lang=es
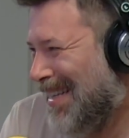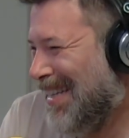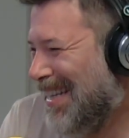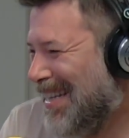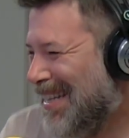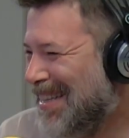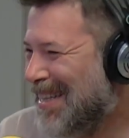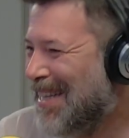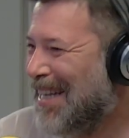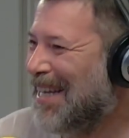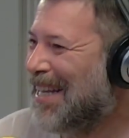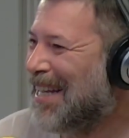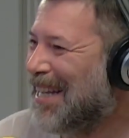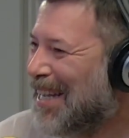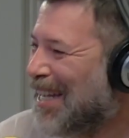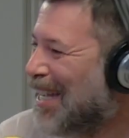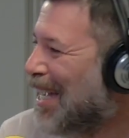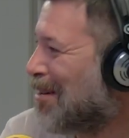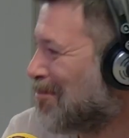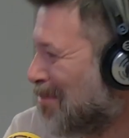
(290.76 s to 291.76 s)

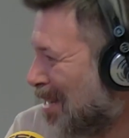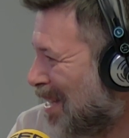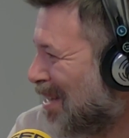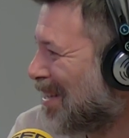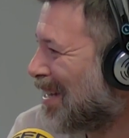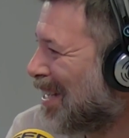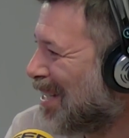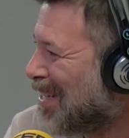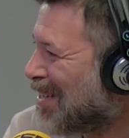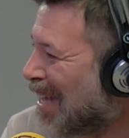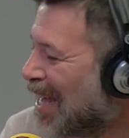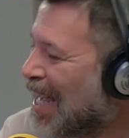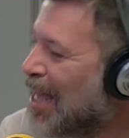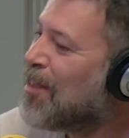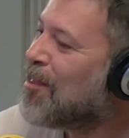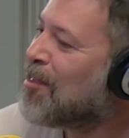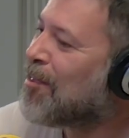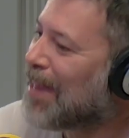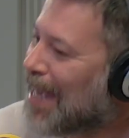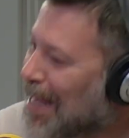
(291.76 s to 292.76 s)
de Almeida. Y
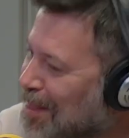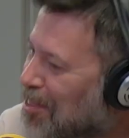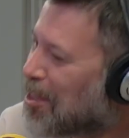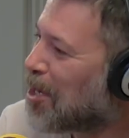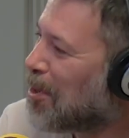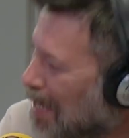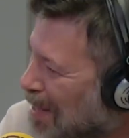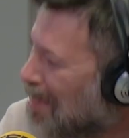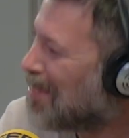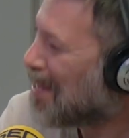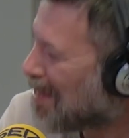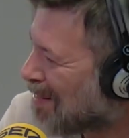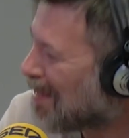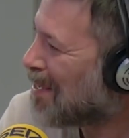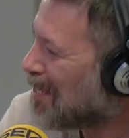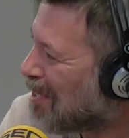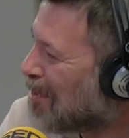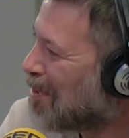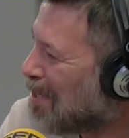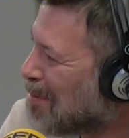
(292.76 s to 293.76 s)

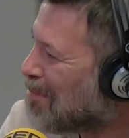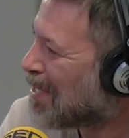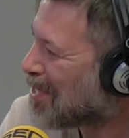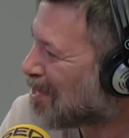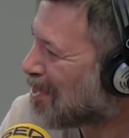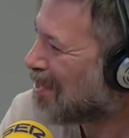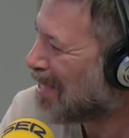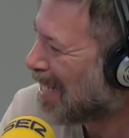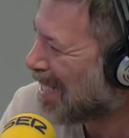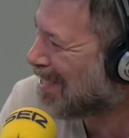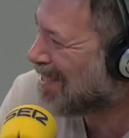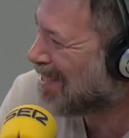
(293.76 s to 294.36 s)
125.000 personas.